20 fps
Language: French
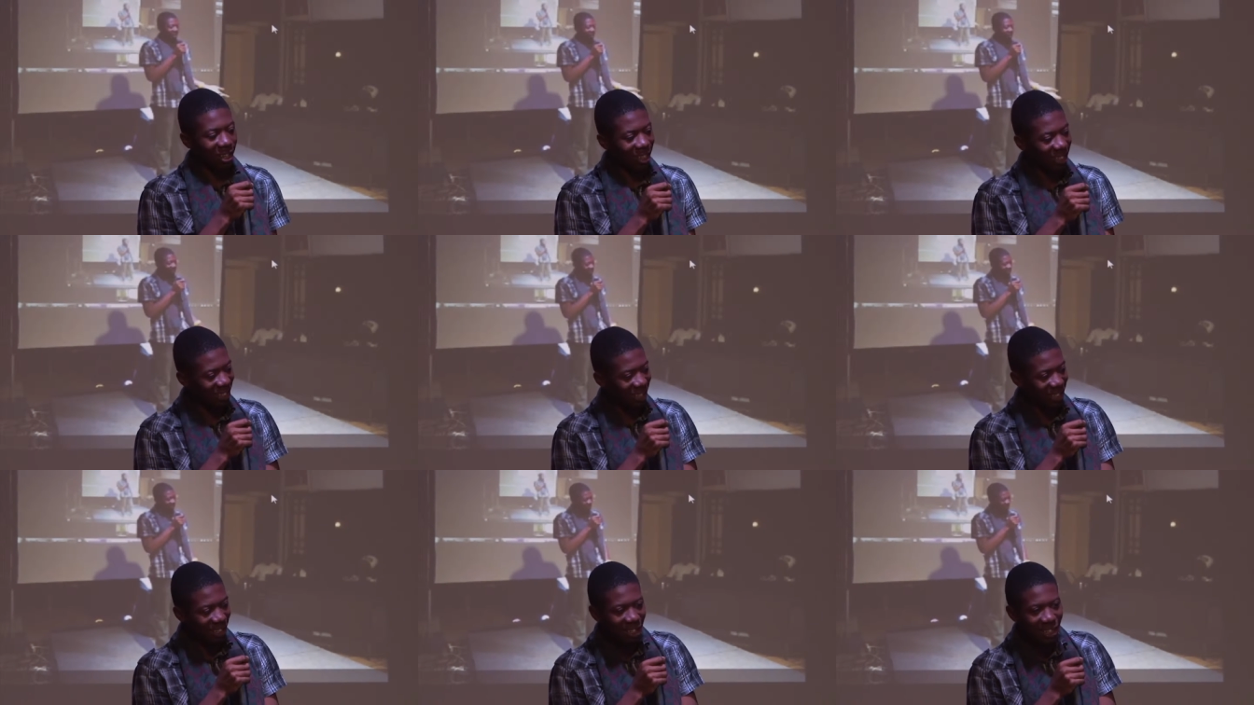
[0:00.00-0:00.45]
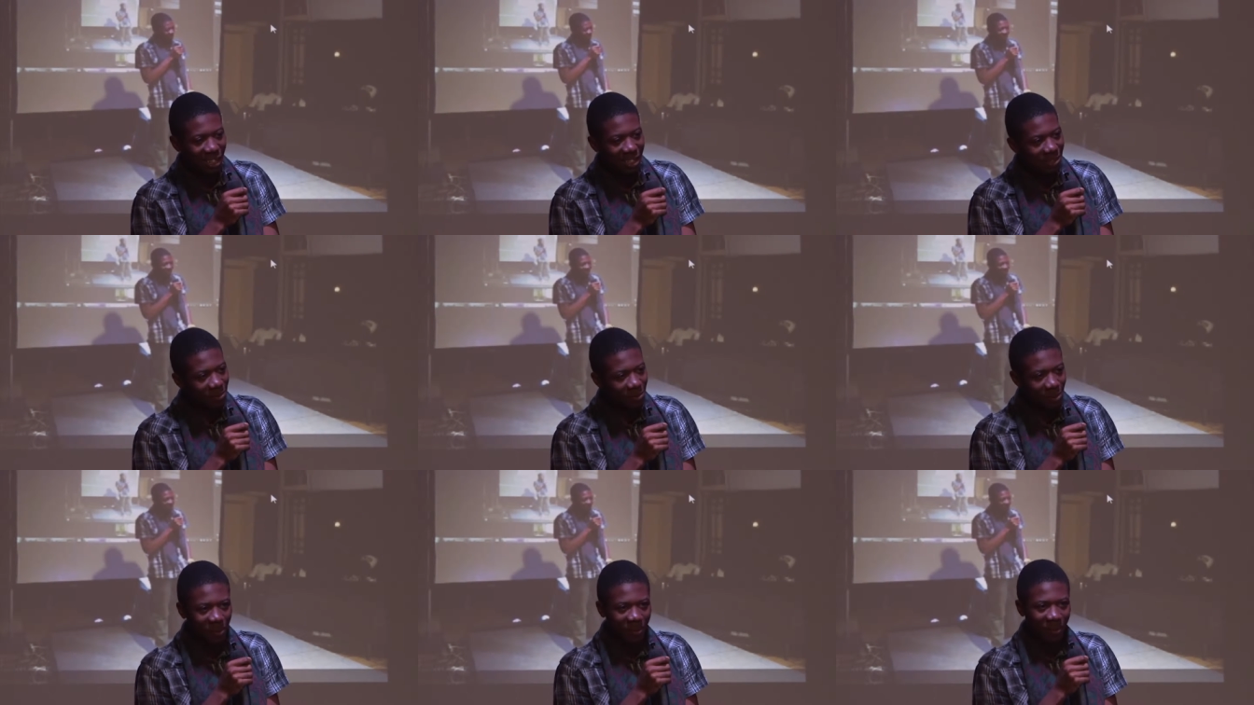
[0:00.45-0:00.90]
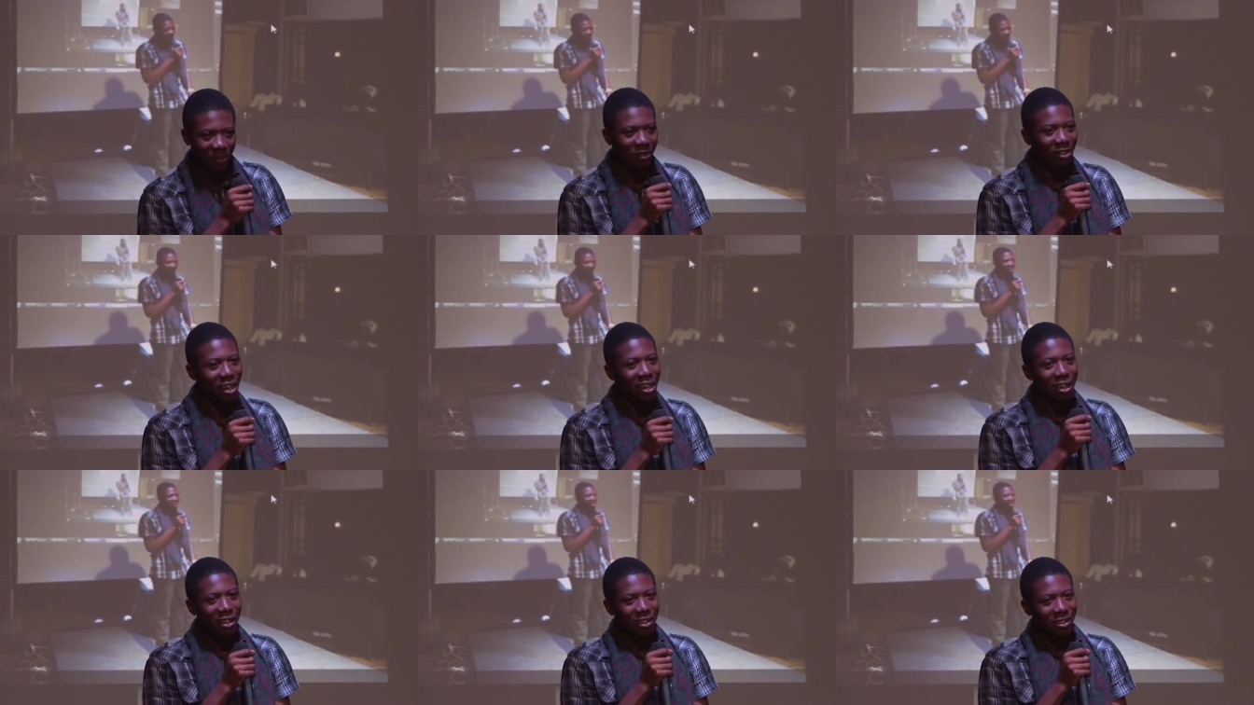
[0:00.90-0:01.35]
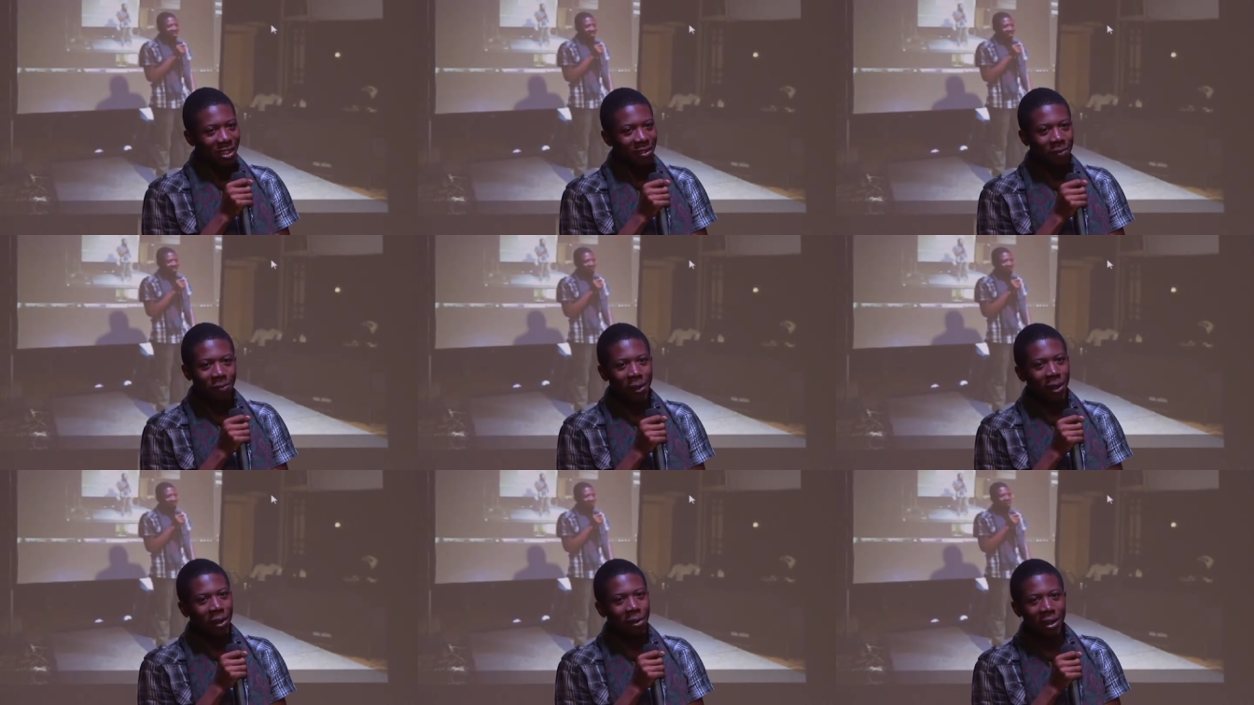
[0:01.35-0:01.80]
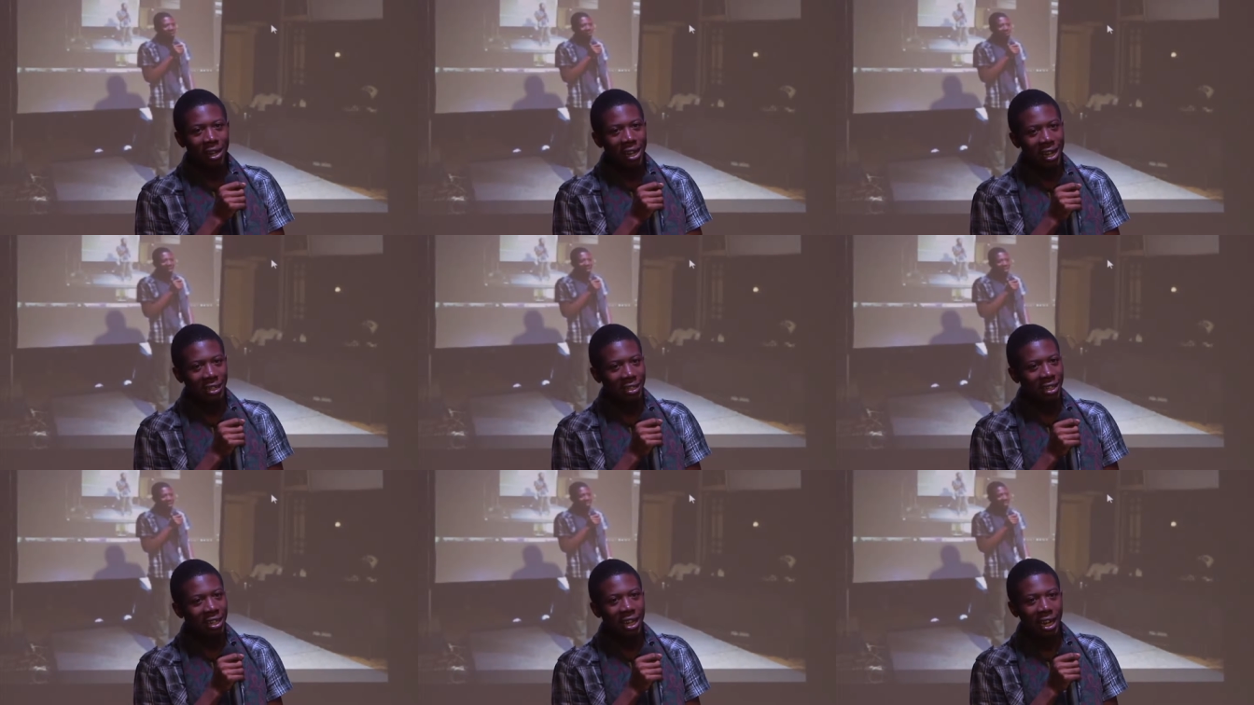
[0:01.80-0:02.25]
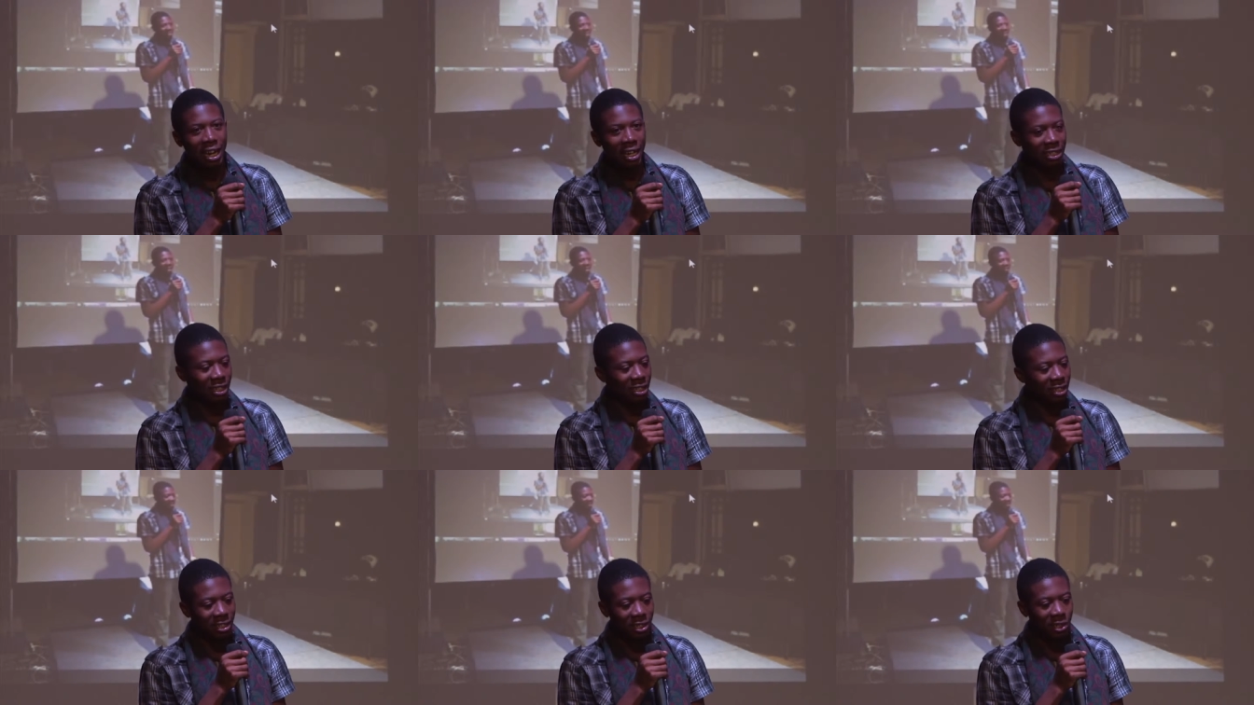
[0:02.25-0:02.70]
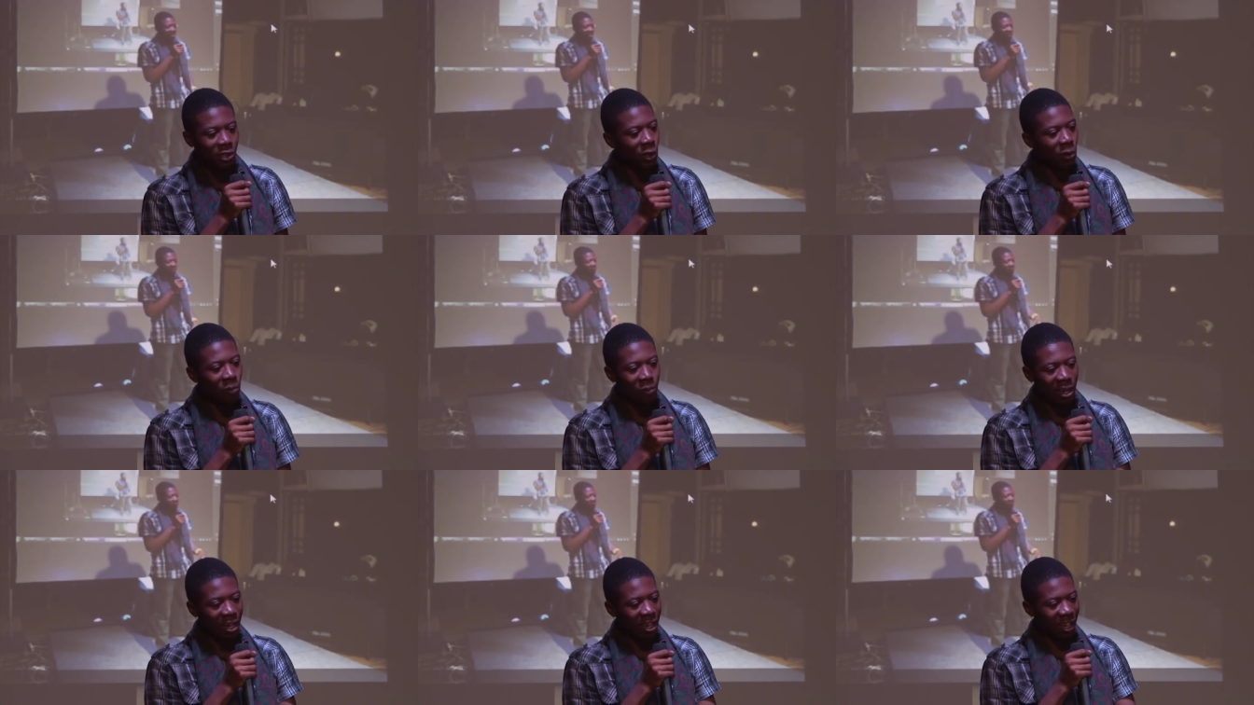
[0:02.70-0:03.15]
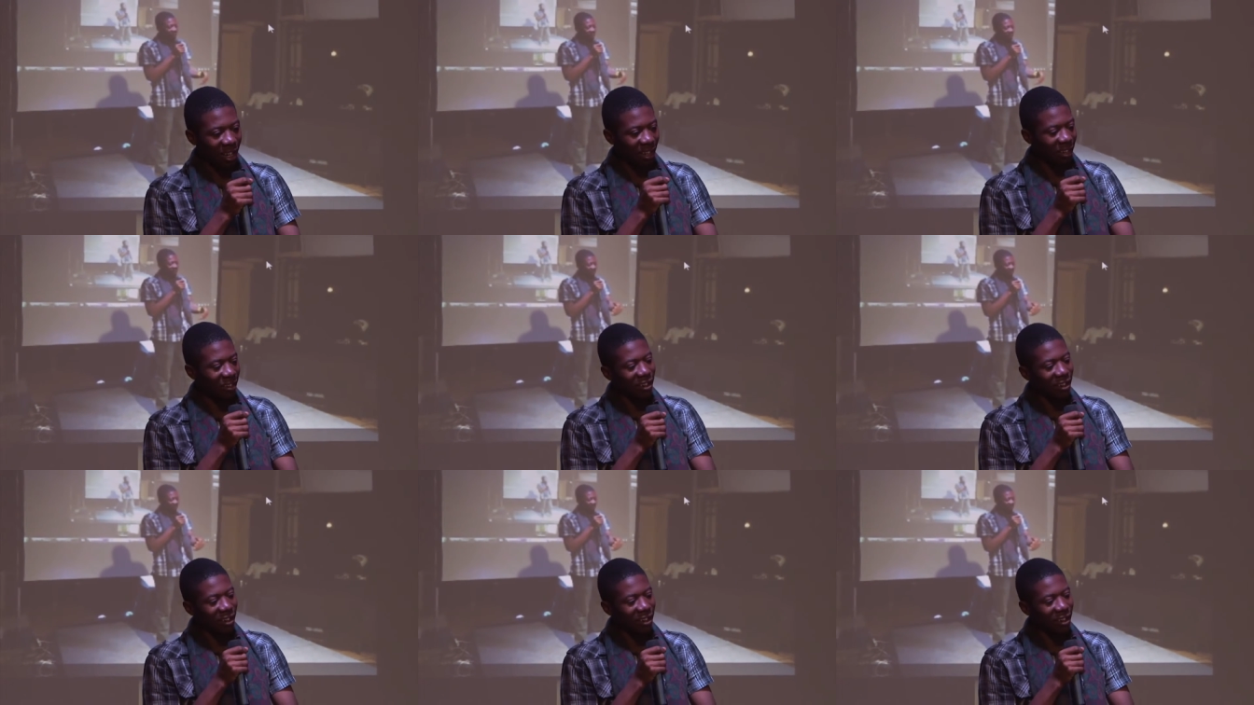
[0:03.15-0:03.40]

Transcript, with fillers: Je lui ai dit, c'est vrai qu'on est dans un quartier d'idiot, mais